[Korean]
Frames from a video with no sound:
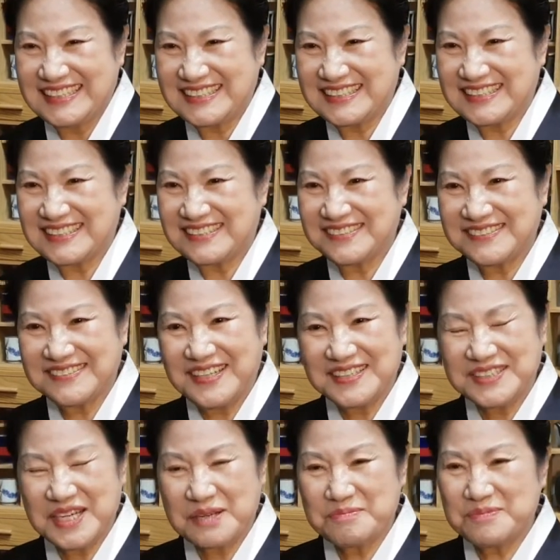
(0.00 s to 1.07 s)
음,
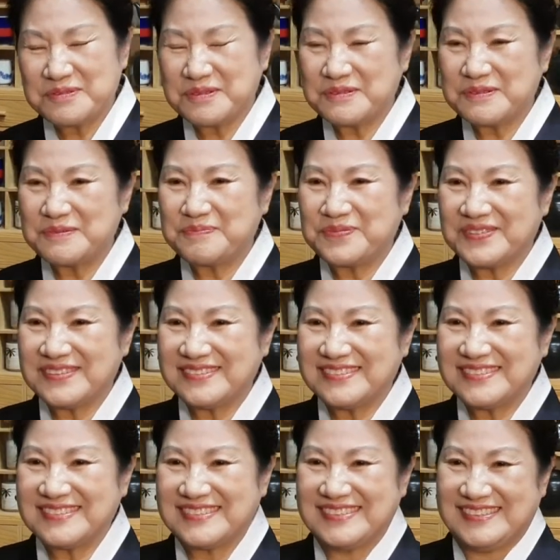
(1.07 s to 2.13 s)

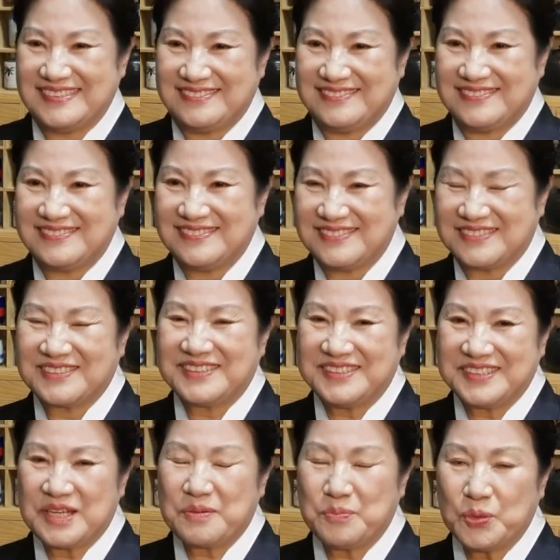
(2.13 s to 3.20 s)
화장품도 음,
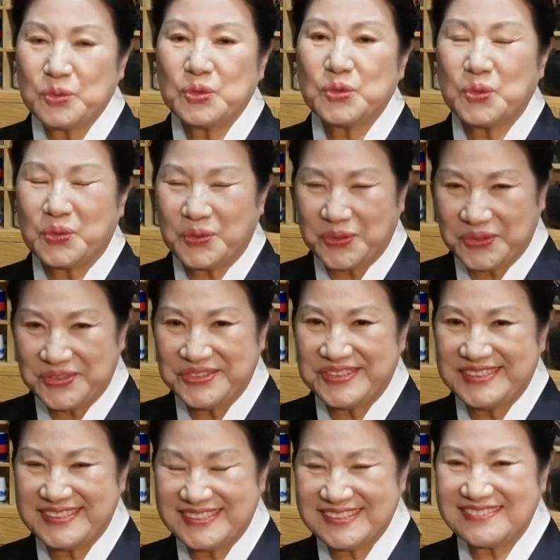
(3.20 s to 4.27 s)
그냥 보통 거
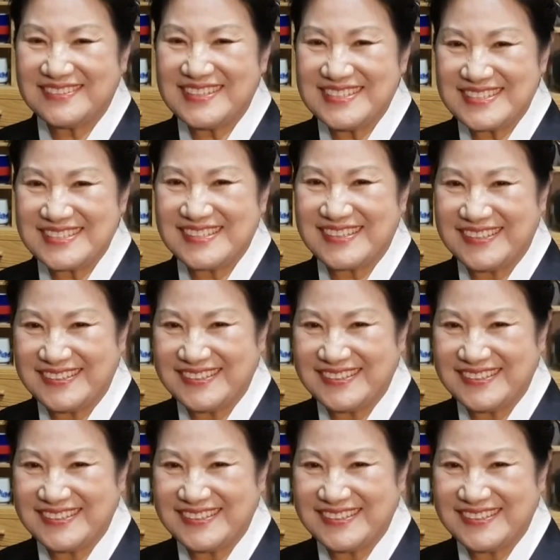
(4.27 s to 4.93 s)
쓰고 있어요.